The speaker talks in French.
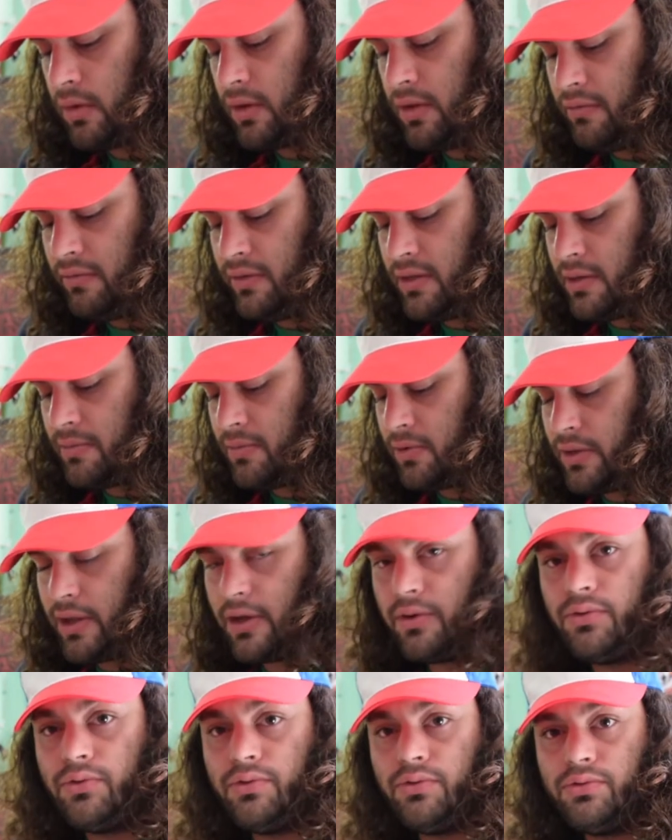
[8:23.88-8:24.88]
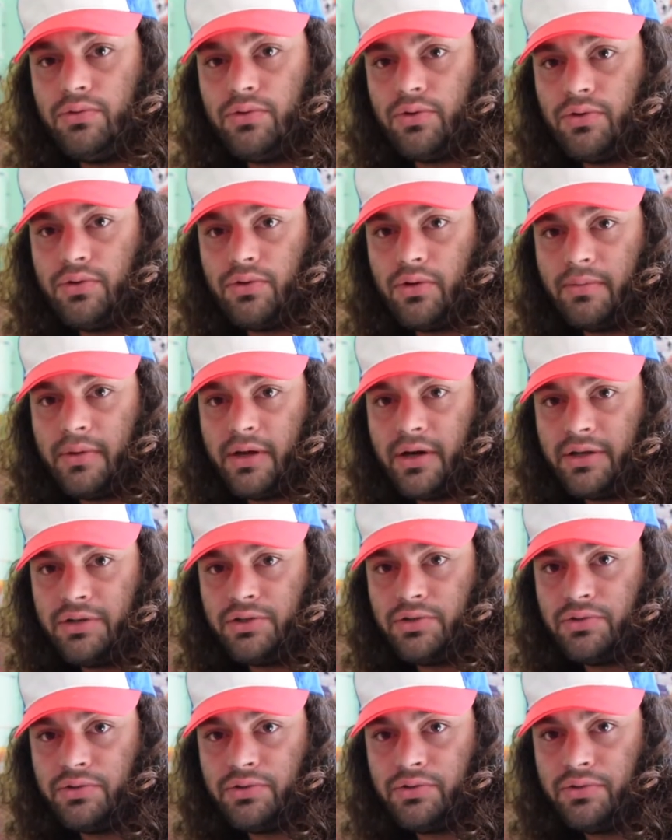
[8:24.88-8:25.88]
Évidemment, il y a une tonne
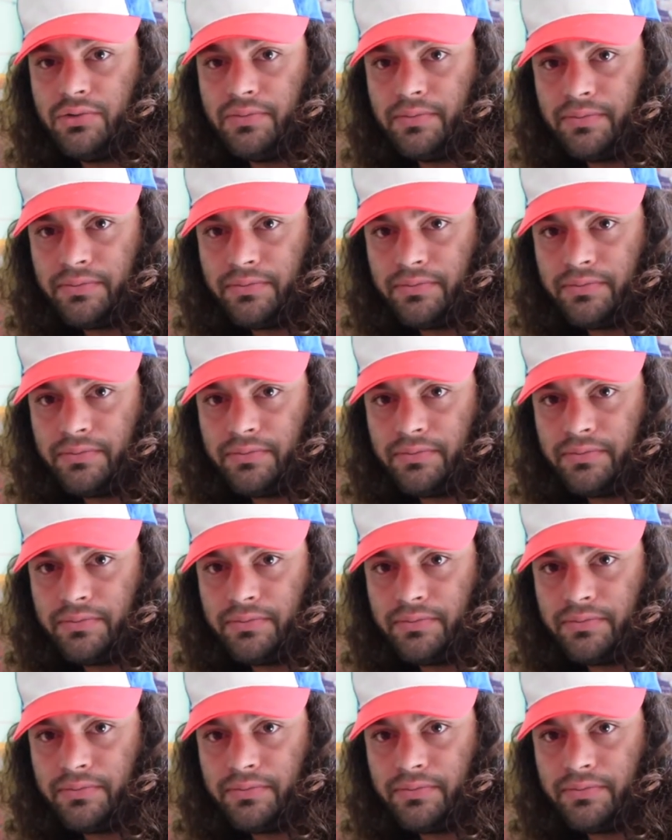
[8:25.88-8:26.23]
d'emballage dessus.